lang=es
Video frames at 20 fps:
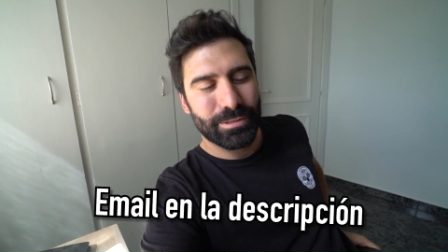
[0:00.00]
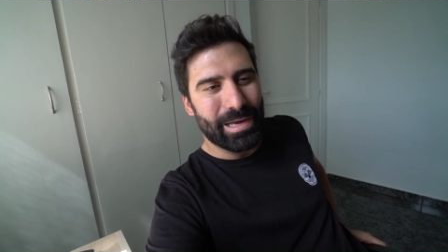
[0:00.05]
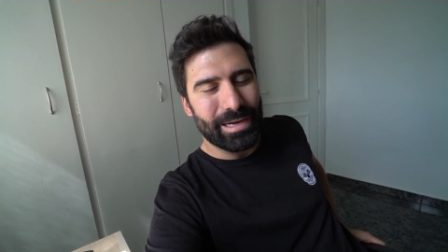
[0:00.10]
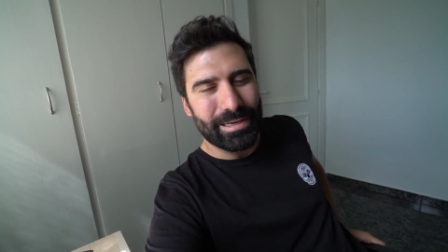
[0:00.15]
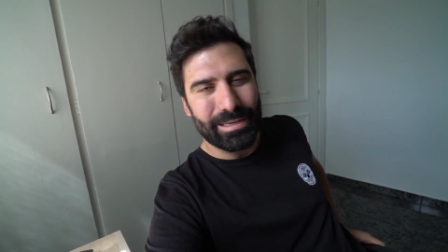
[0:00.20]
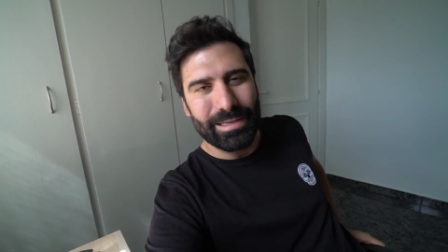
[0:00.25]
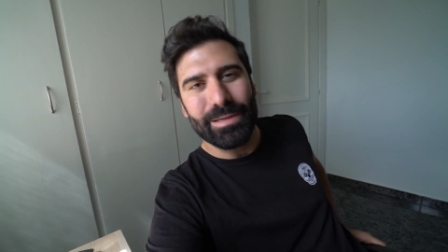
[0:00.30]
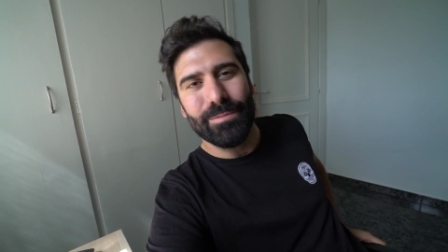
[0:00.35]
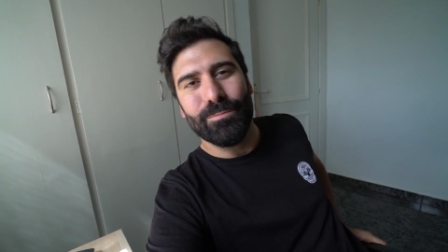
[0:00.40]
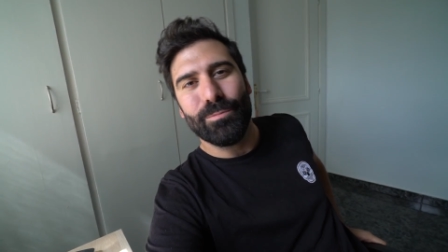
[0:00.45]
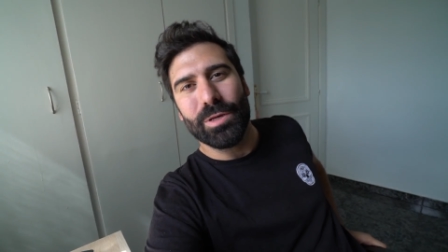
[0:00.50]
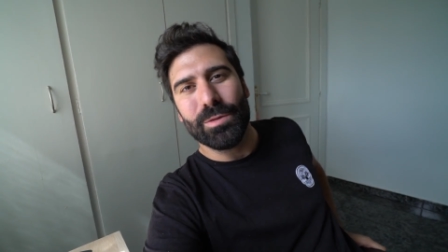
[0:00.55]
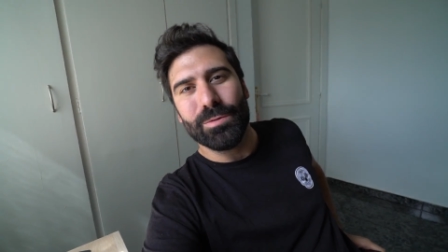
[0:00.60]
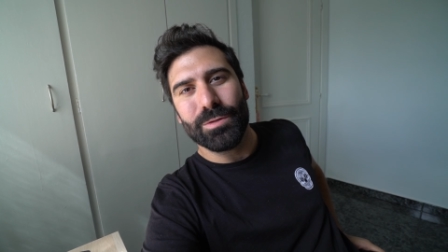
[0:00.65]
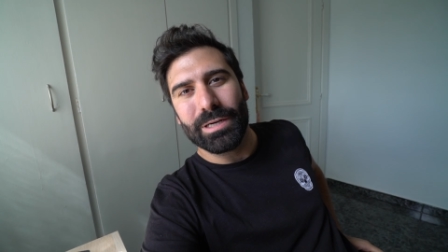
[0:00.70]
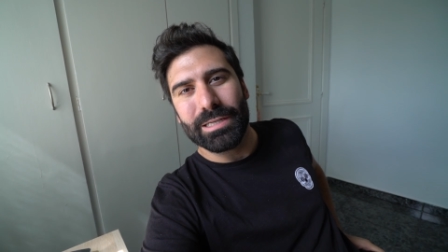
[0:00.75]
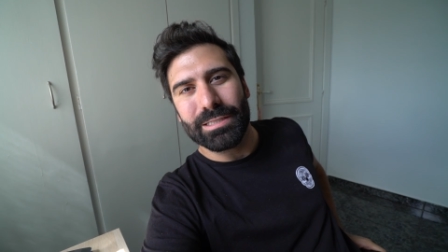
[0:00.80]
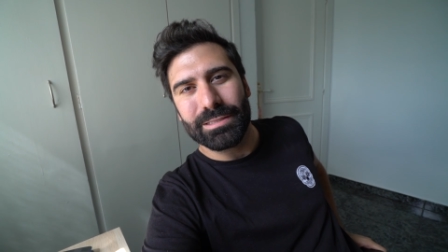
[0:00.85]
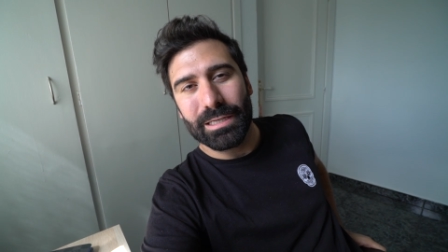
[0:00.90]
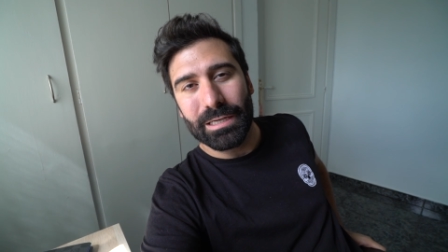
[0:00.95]
a quién
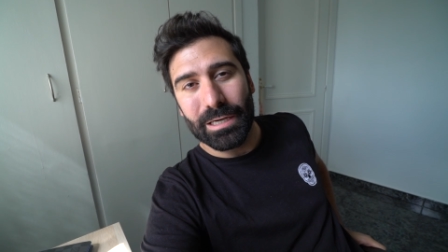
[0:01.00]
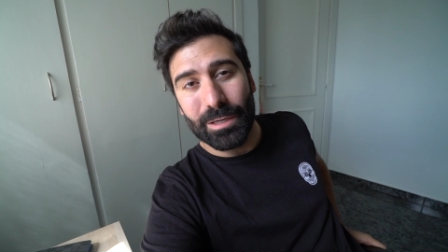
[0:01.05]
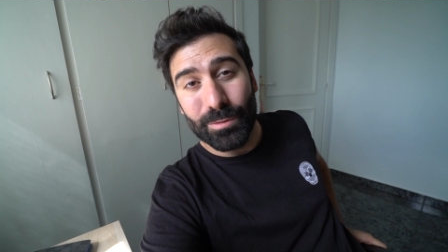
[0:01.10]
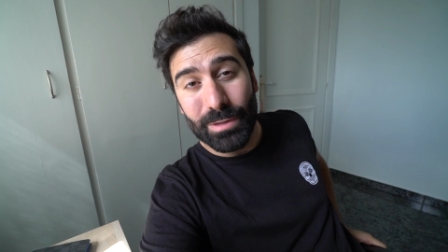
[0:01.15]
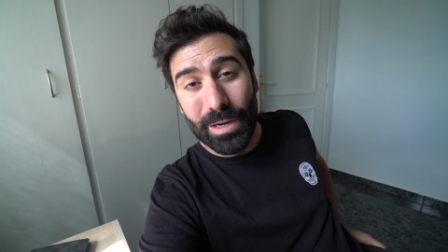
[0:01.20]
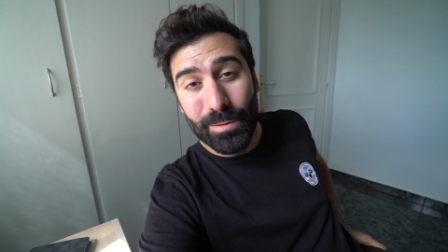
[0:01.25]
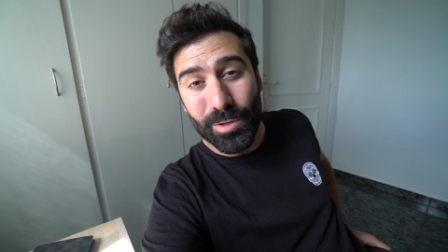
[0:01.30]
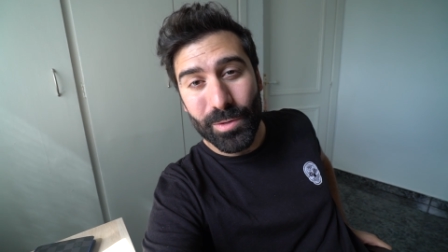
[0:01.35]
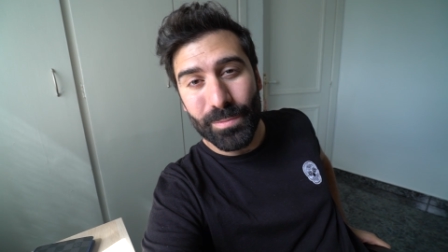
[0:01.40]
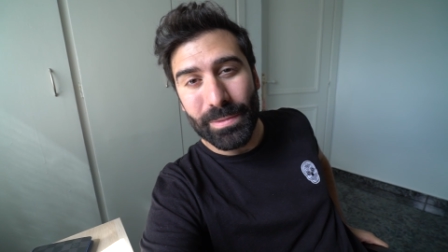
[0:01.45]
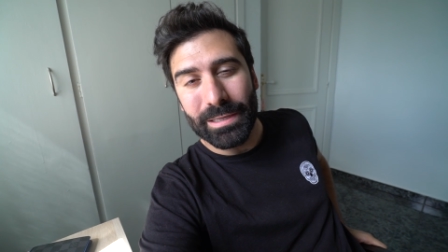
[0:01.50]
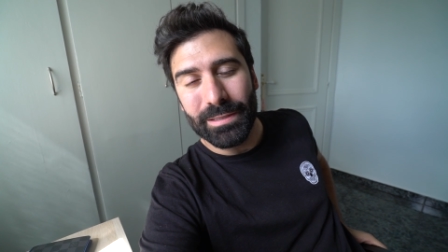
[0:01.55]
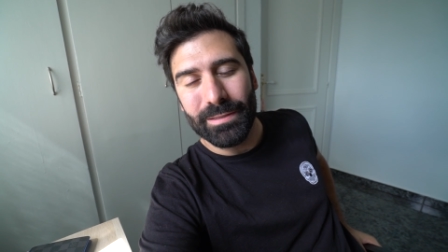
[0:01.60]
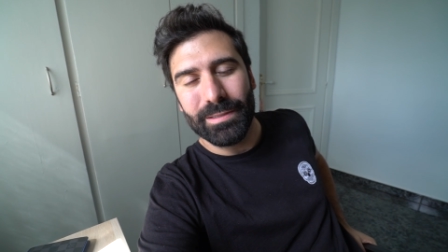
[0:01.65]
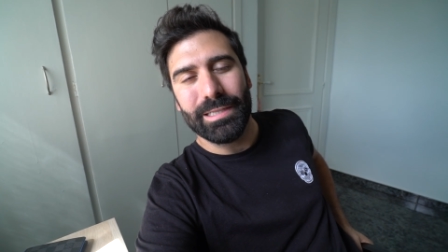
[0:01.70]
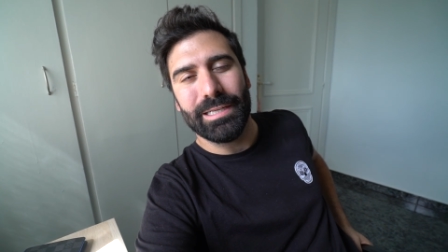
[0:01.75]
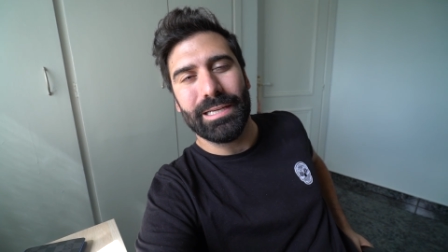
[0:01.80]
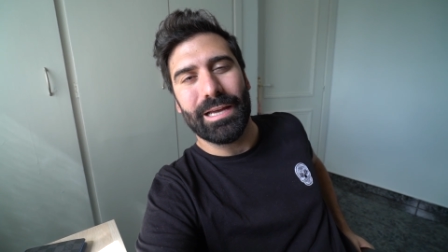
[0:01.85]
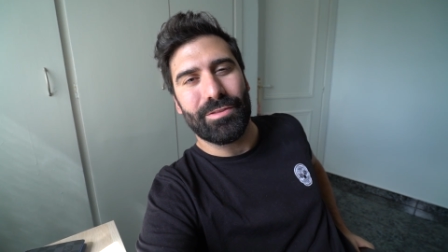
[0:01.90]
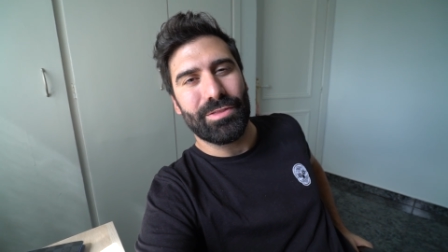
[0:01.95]
podemos gastar alguna broma
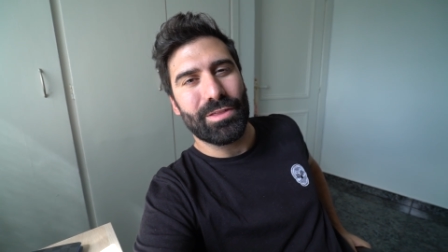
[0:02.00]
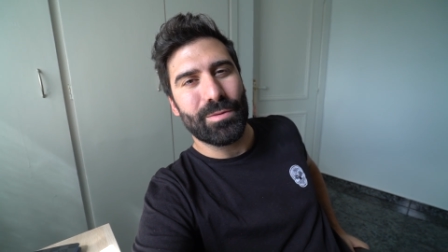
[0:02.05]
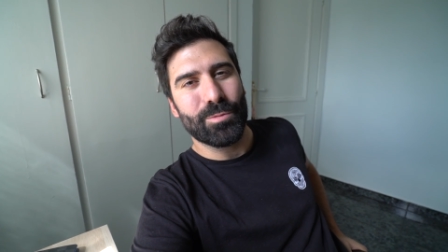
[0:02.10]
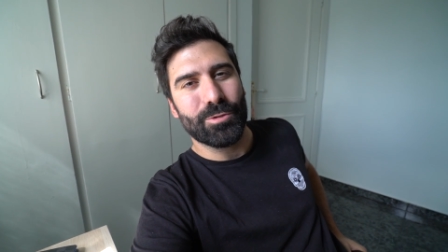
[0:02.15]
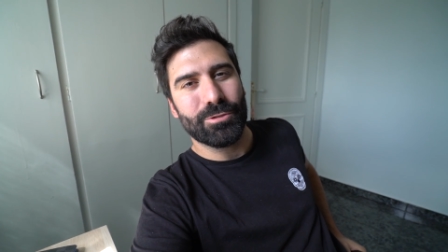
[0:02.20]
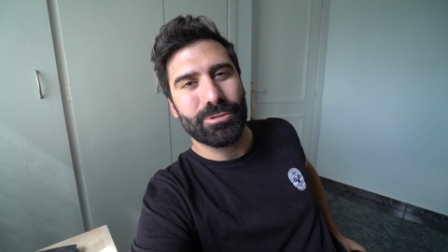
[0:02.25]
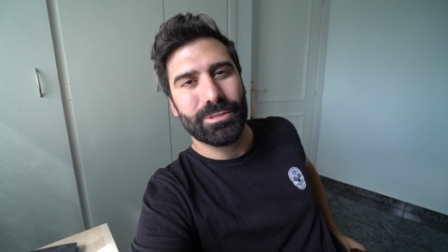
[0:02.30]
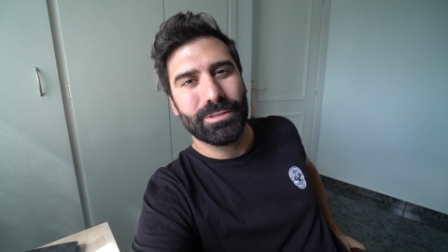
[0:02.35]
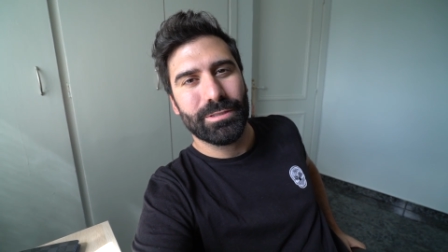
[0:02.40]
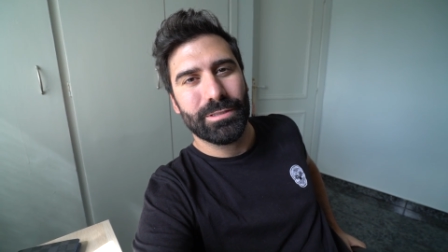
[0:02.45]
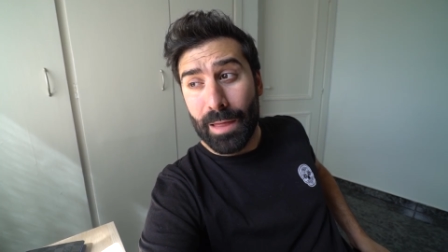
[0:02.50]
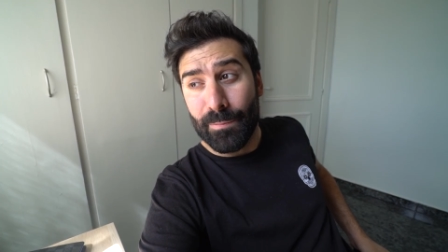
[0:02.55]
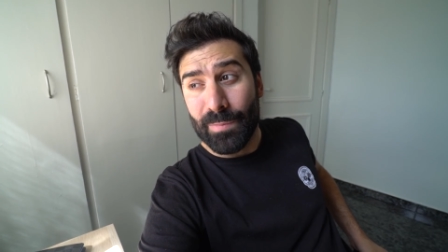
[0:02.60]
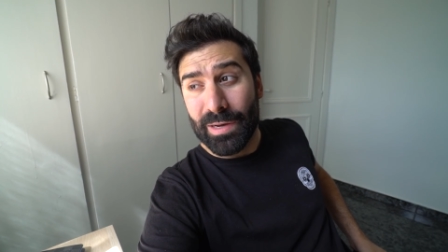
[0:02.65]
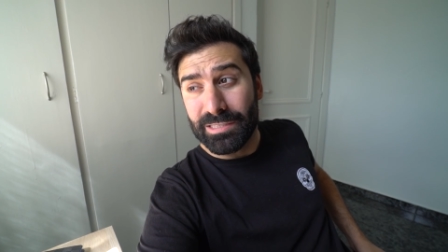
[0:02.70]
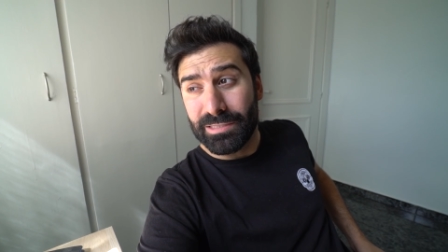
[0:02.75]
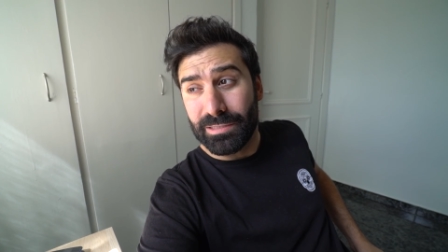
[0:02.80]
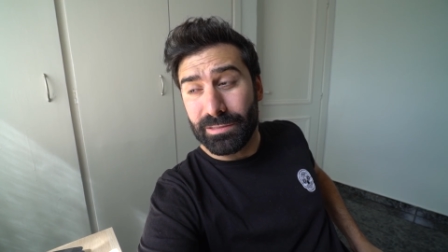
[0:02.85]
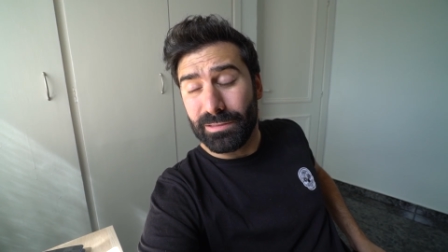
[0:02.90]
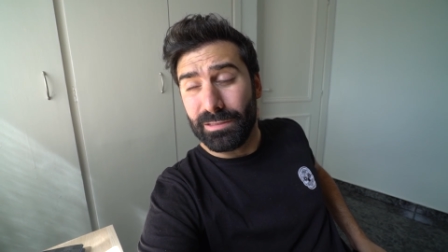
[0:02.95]
y la hacemos.
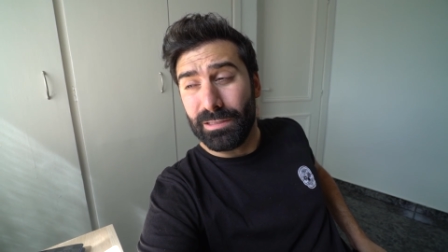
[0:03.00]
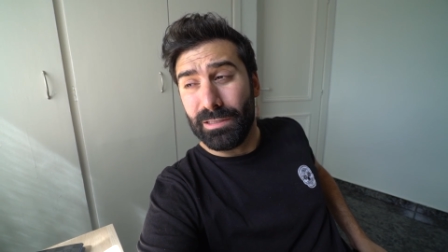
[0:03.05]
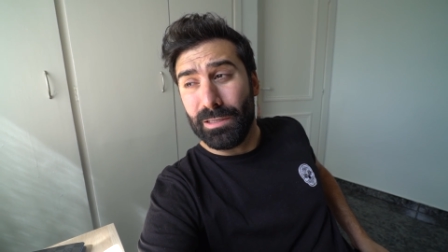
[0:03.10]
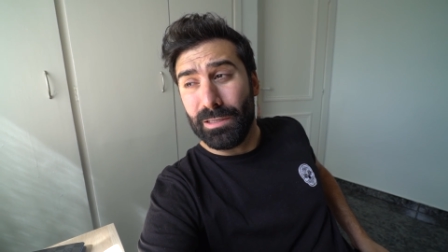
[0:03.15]
Además,